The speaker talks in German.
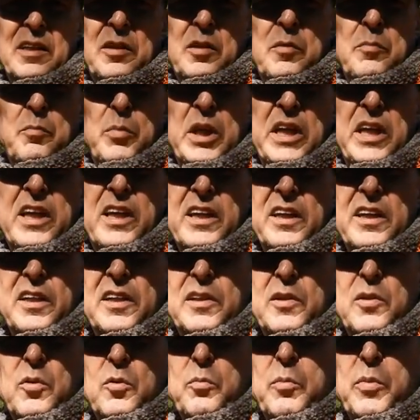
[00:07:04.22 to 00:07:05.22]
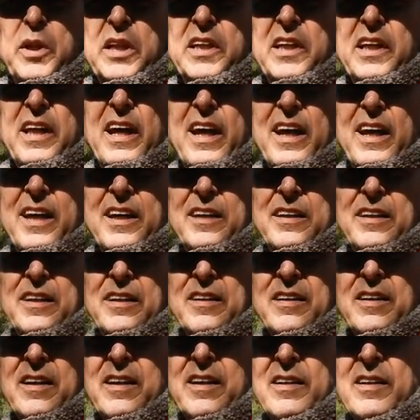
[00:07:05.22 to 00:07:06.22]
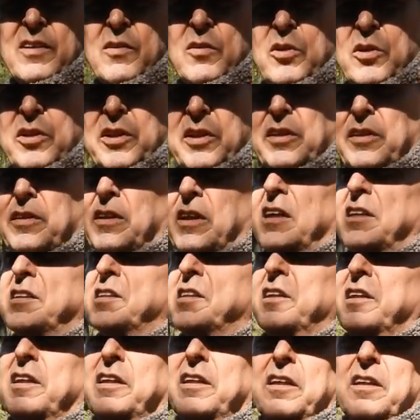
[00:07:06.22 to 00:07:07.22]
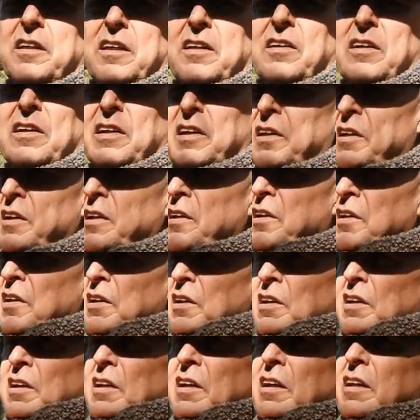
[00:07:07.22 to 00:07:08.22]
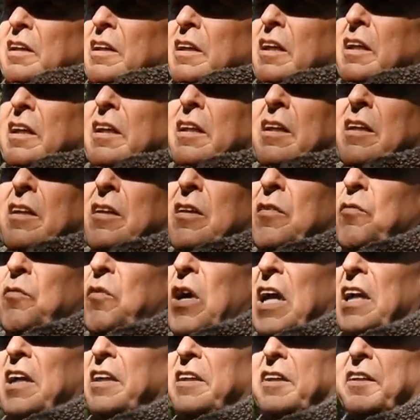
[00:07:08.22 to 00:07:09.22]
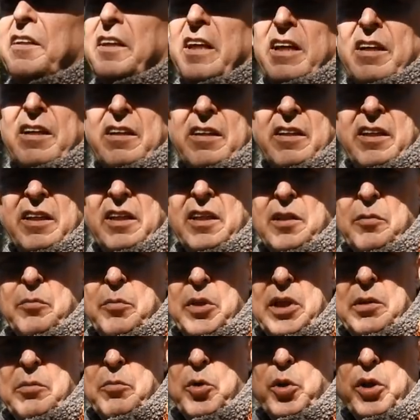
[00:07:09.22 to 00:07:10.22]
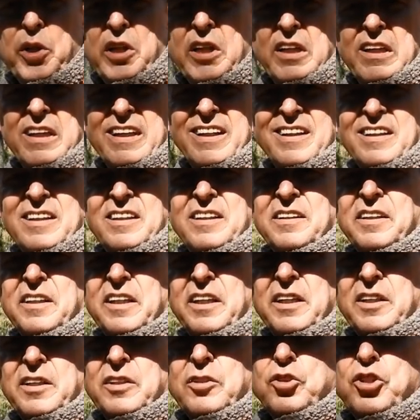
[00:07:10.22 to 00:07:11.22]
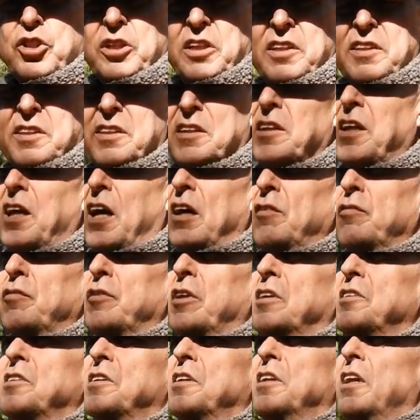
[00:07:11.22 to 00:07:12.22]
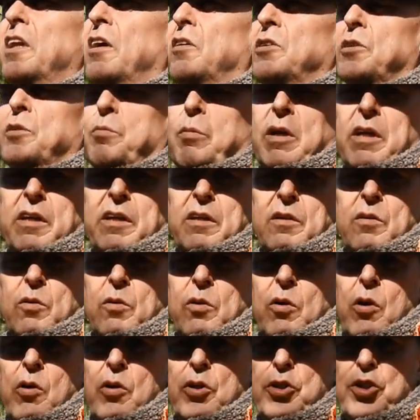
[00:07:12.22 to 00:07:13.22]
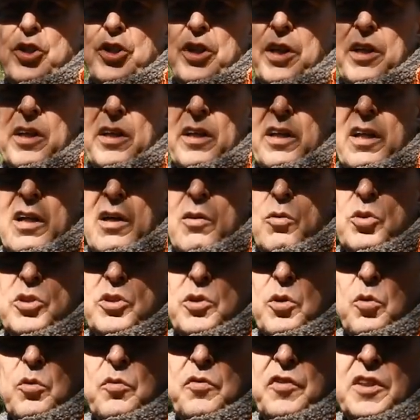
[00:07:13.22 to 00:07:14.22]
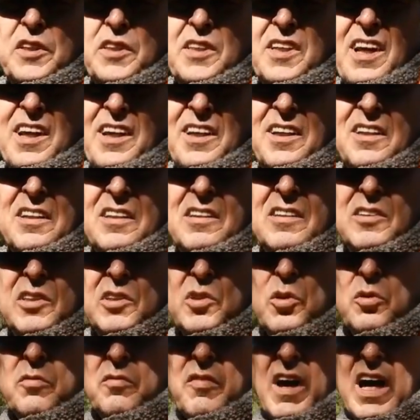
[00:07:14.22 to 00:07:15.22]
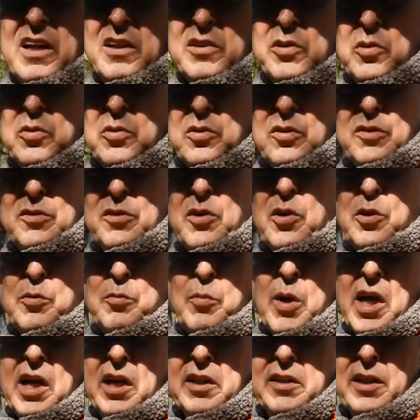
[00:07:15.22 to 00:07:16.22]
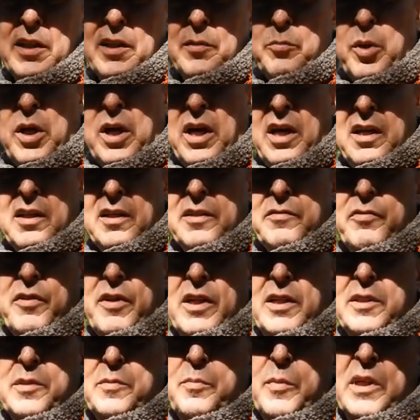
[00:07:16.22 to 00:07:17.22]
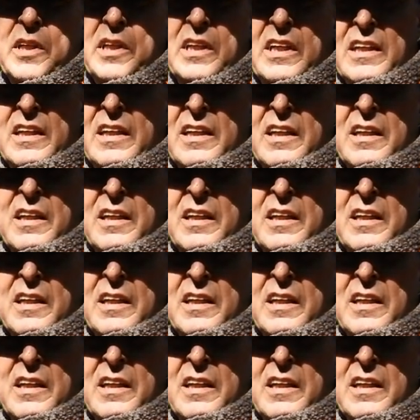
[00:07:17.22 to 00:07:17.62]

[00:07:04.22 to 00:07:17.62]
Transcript: in Blickrichtung beträgt ja, und dass ich hier in den Wald, der hinter mir im Rücken liegt, nicht schießen darf. Da sind auch zwei orangene Ausrufezeichen zur Warnung nochmal angebracht, falls man